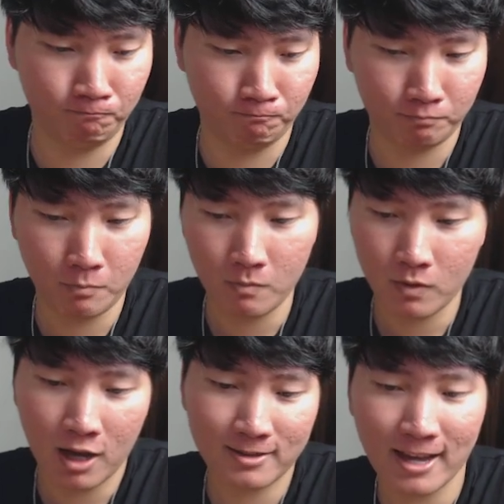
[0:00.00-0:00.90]
mm.
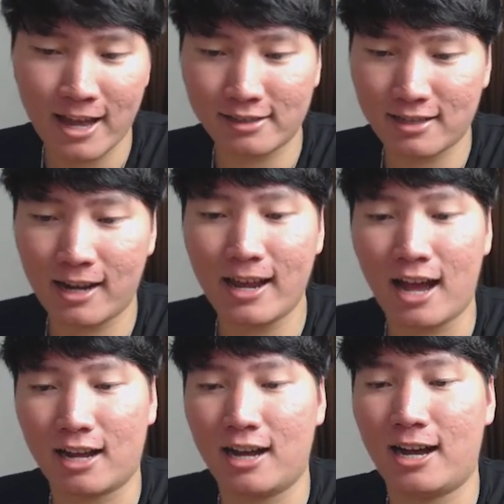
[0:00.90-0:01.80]
Sayang sekali
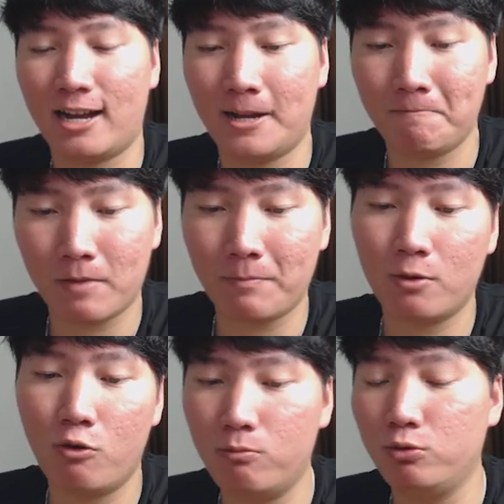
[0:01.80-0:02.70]
AK nggak ada,
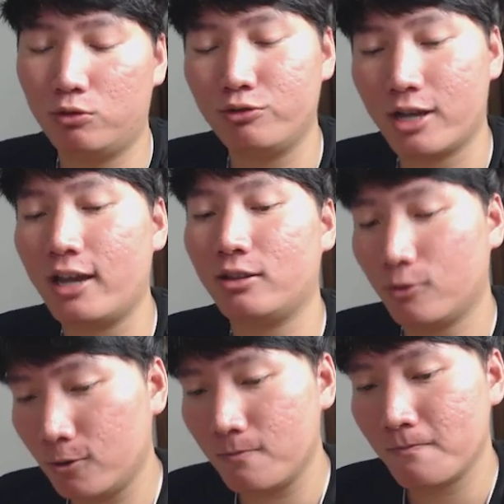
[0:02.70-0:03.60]
tapi gue butuhnya
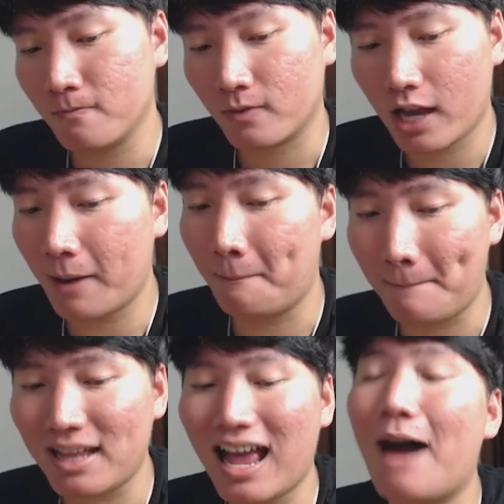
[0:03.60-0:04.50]
itu
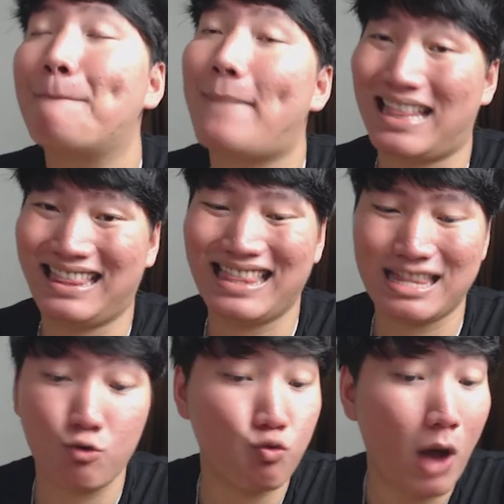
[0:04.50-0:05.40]
M4 A4.
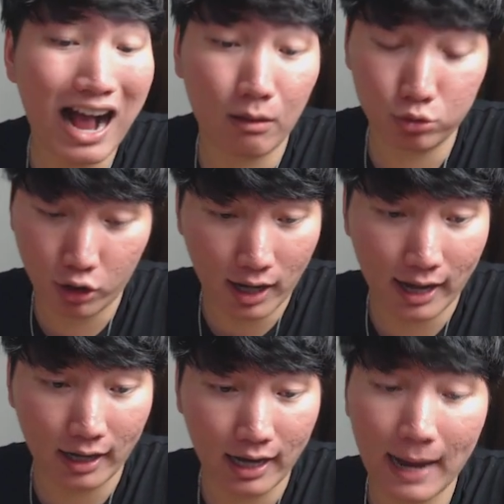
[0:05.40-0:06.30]
Gua nggak butuh yang
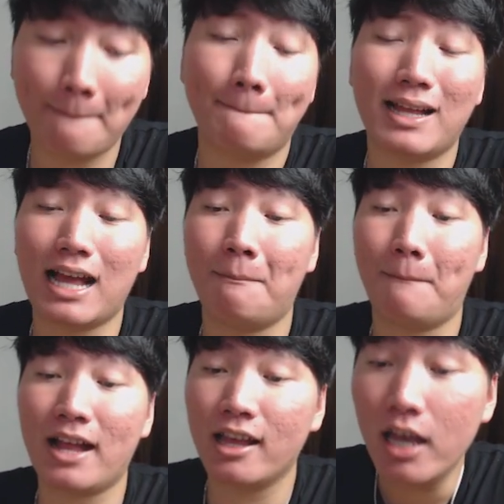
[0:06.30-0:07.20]
lain. M4
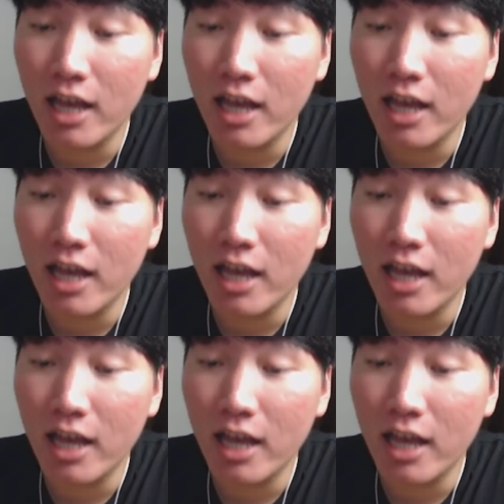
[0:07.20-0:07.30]
A4.